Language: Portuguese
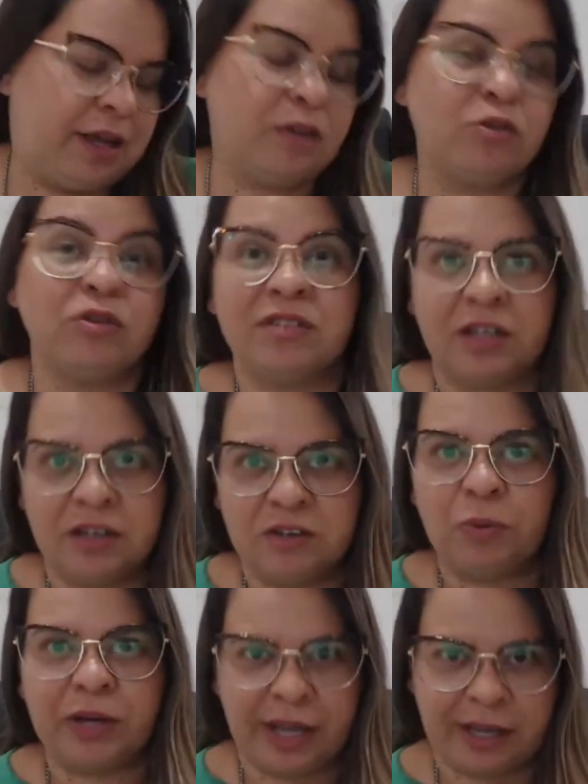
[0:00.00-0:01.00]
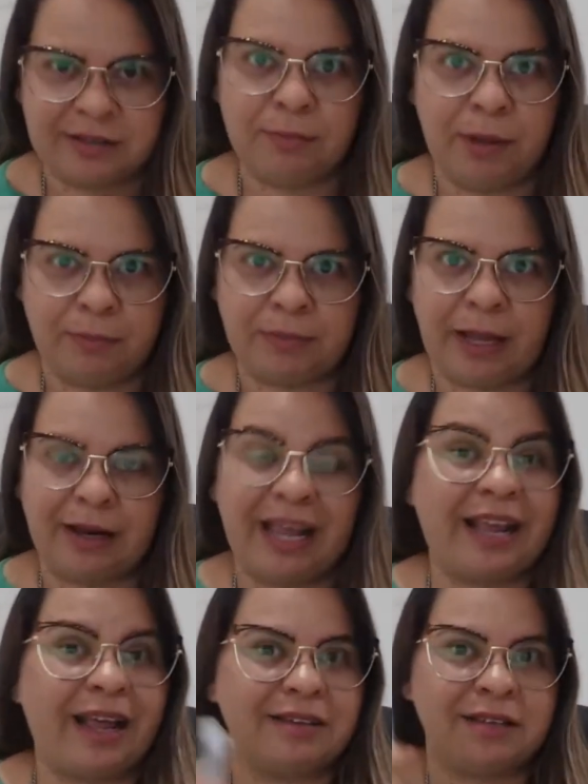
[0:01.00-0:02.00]
Eu estou dizendo isso porque é assim mesmo, tá?
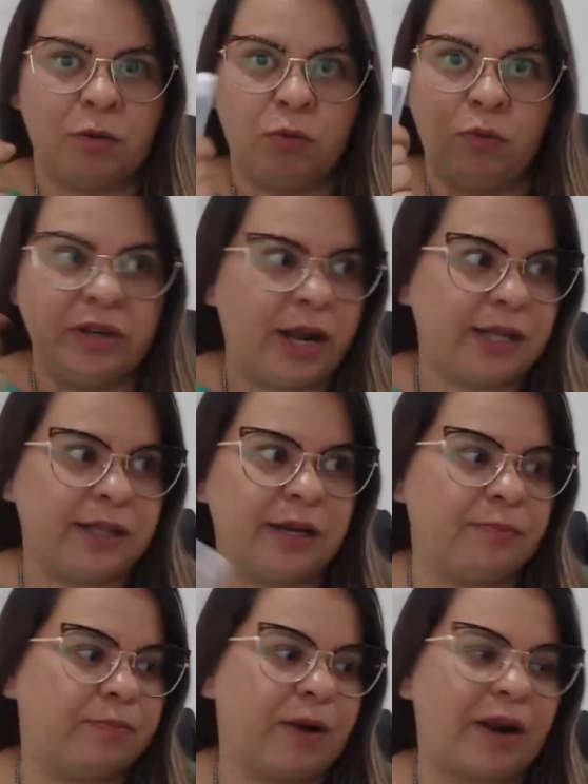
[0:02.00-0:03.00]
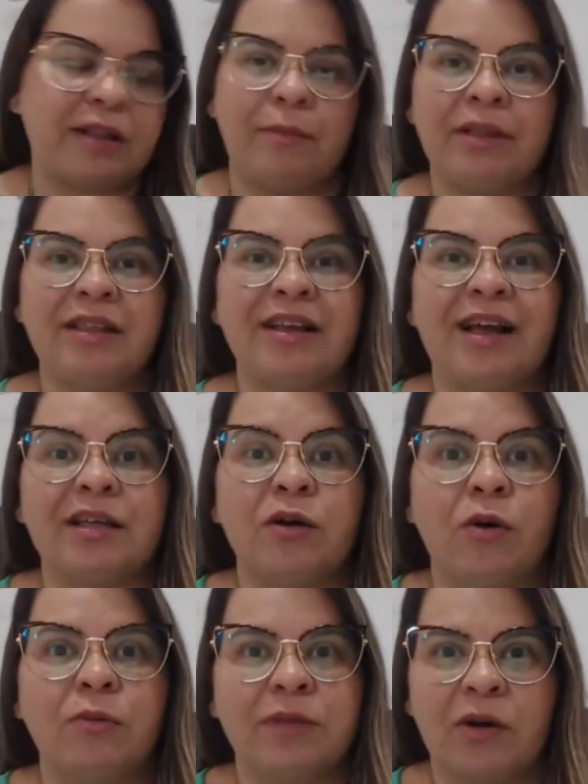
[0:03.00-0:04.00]
Lá em casa é um em cada, praticamente em cada
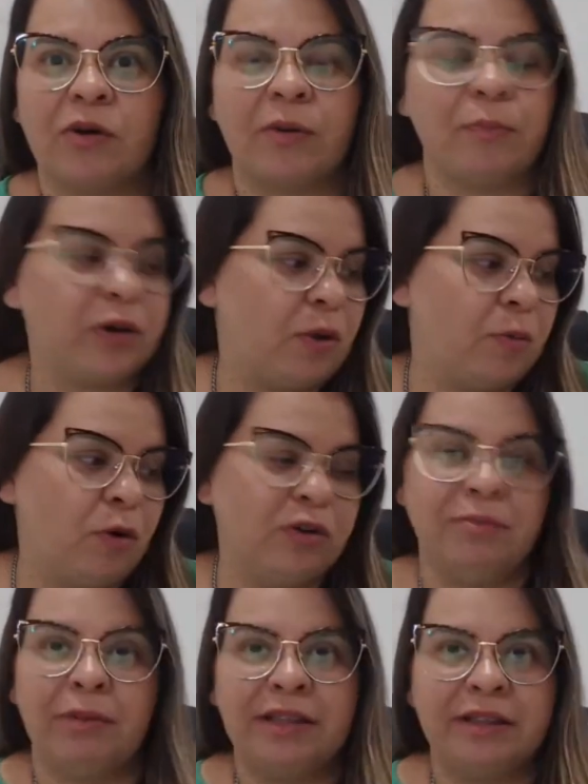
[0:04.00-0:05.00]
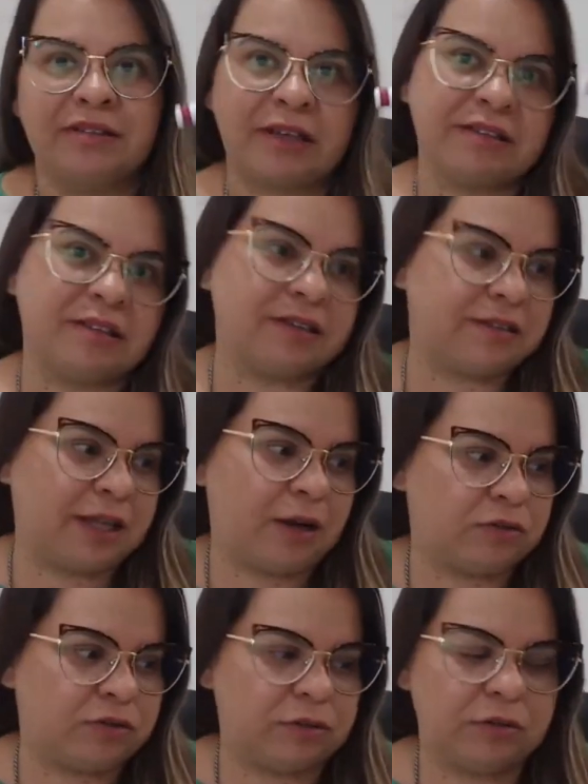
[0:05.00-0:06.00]
cômodo agora, porque eu morro de medo de esquecer esse
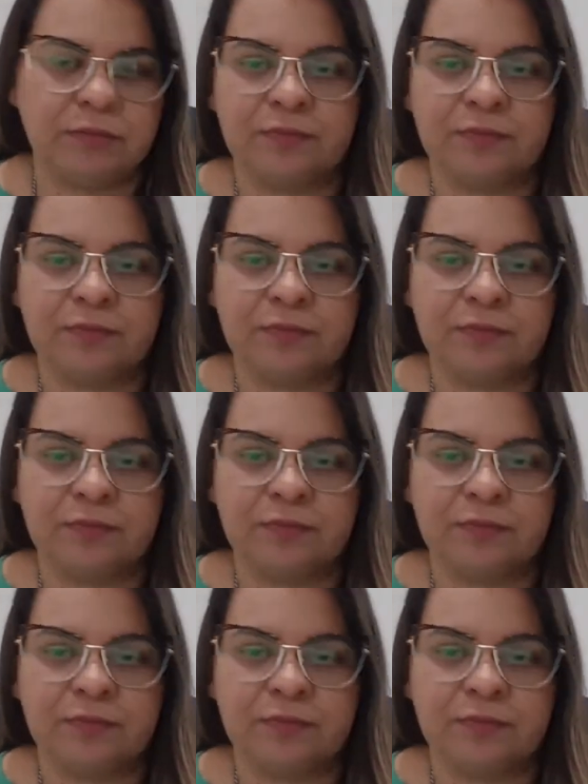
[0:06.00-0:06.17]
negócio.